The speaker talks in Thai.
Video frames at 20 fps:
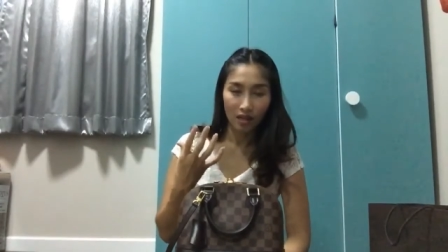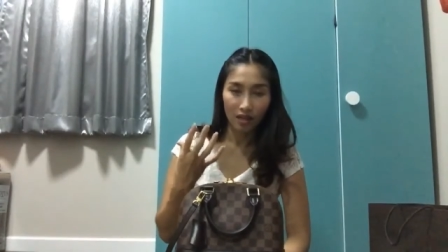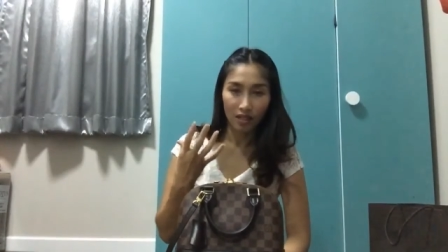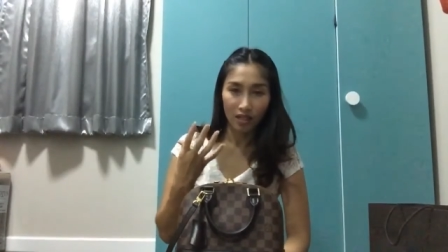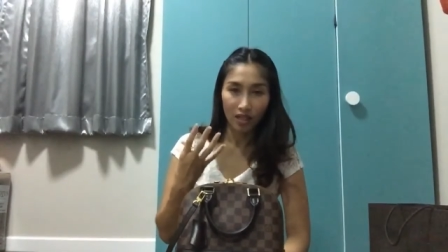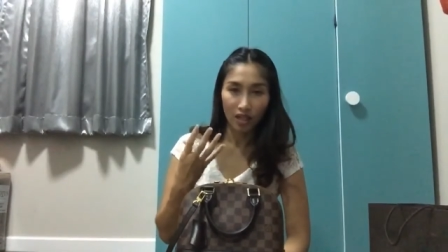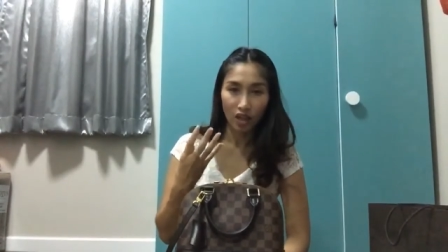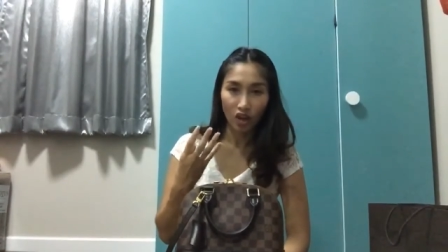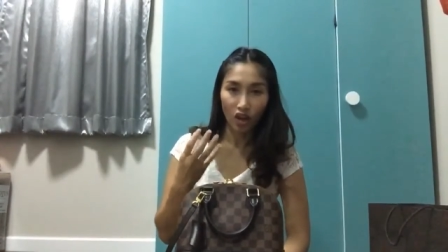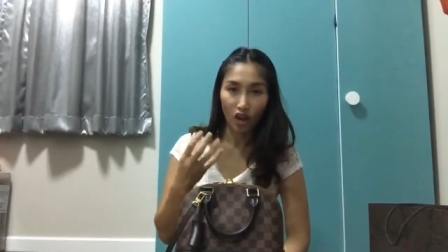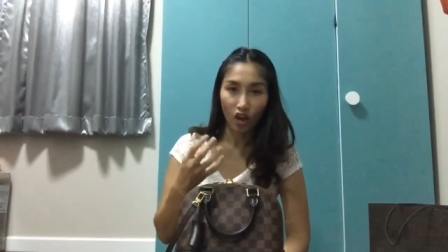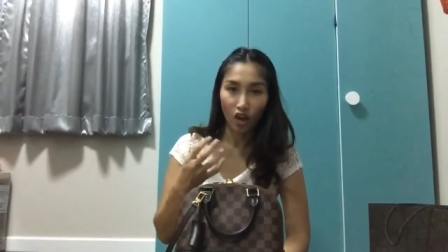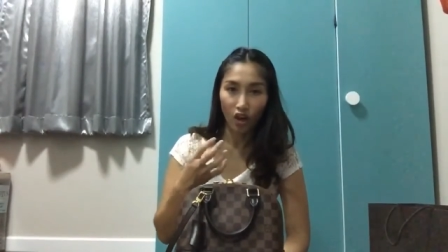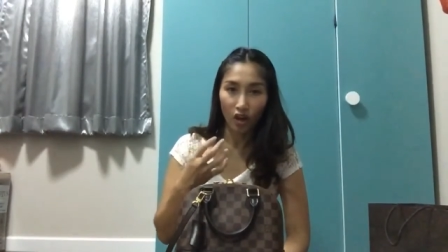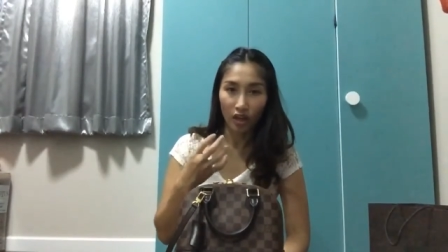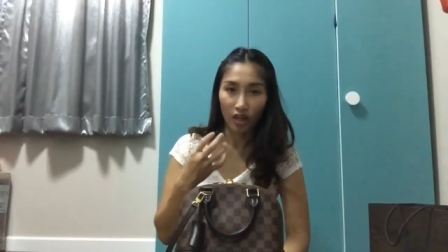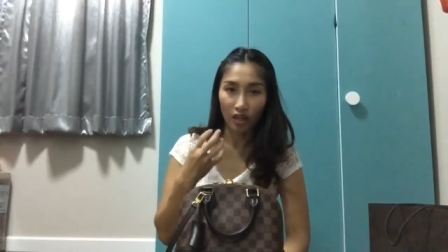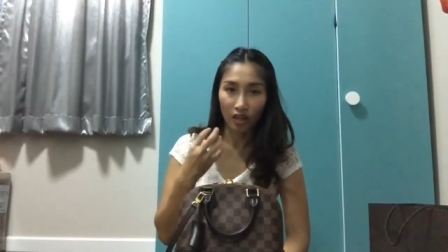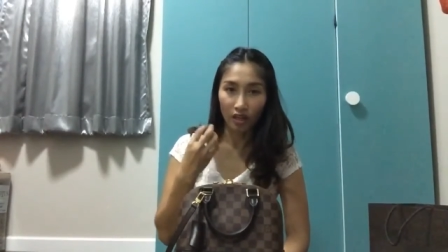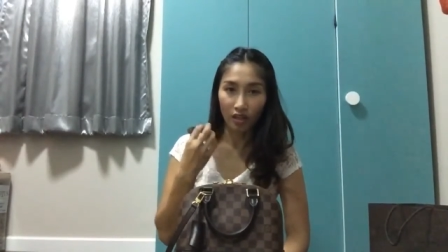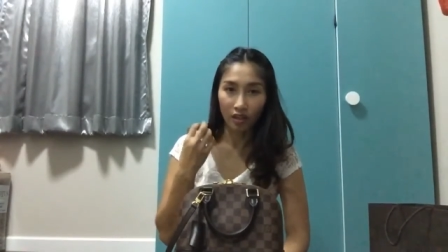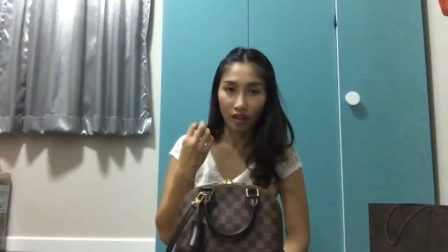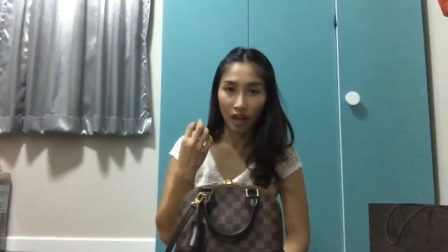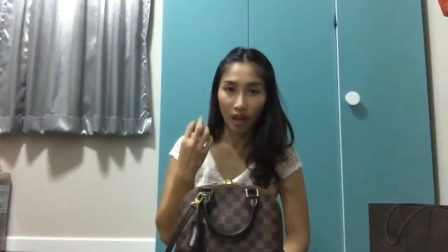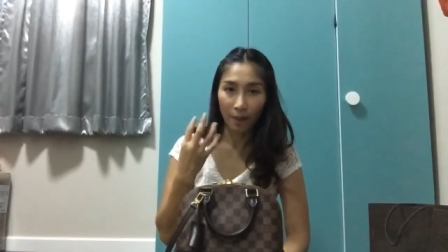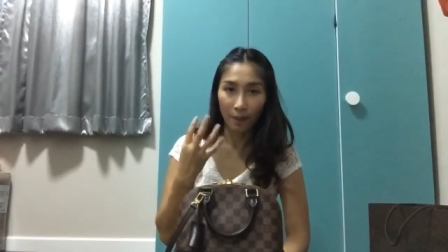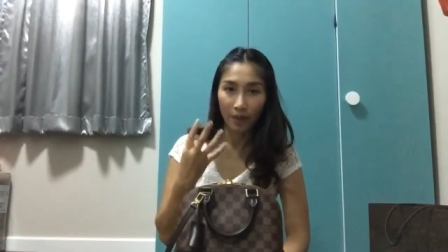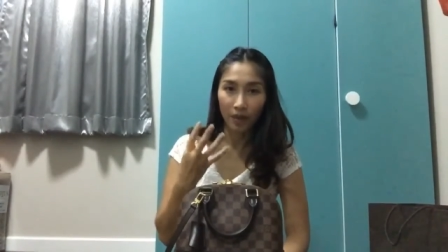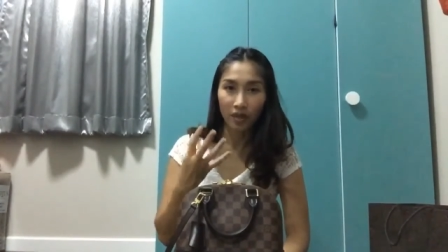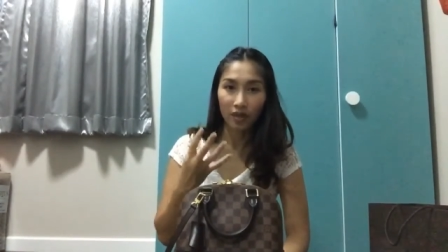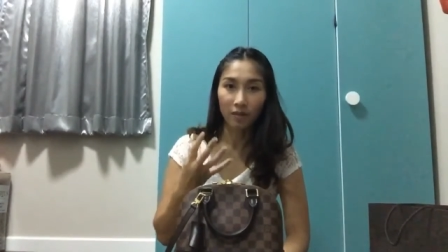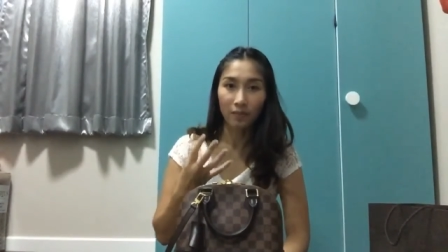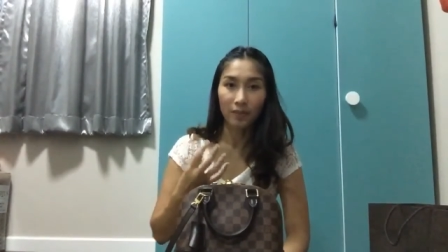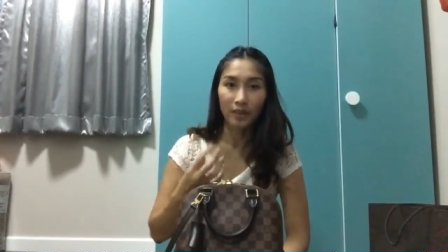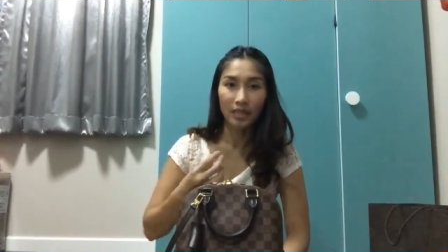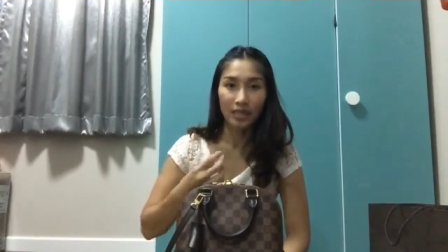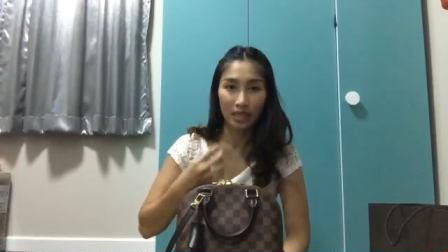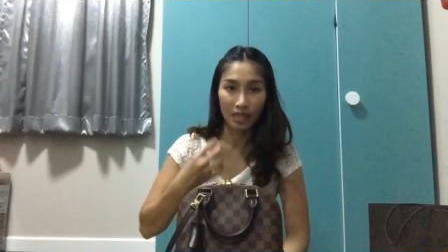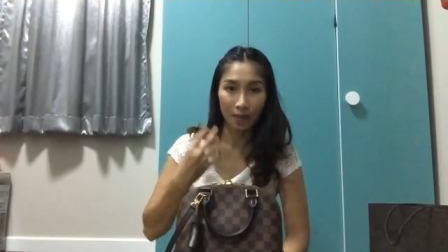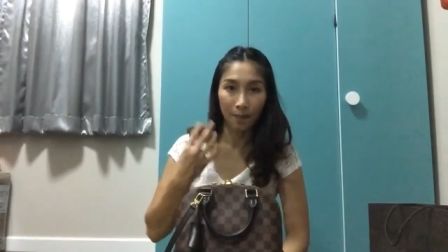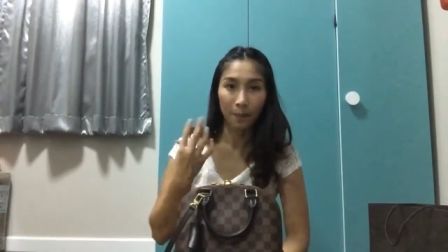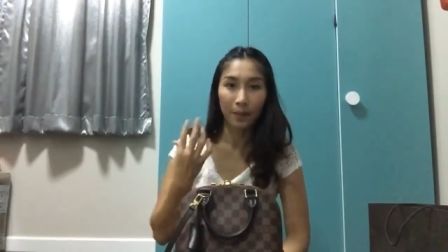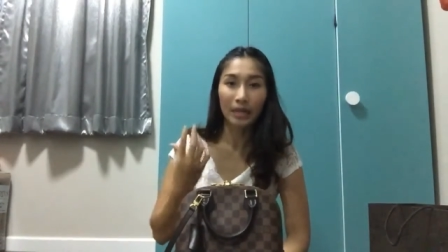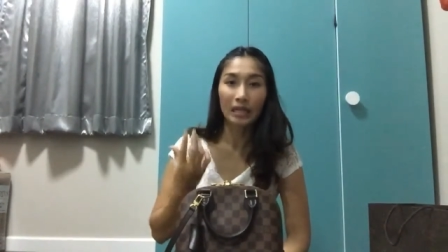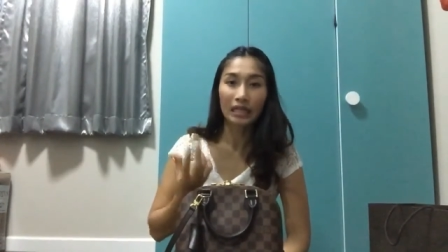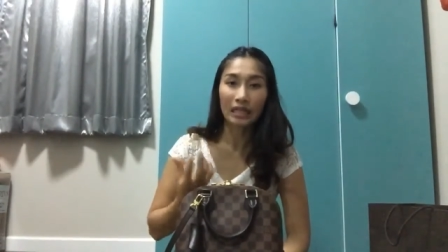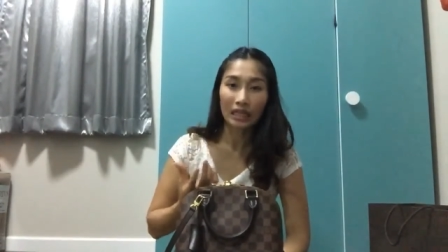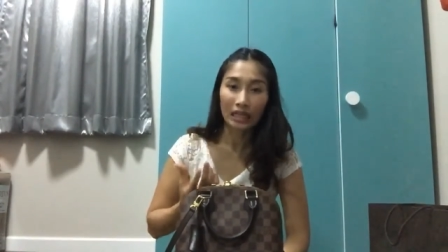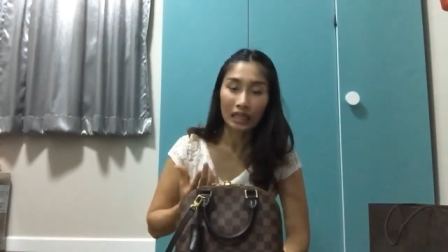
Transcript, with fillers: ที่ค่อยๆคล้ำขึ้นเป็นสีน้ำผึ้ง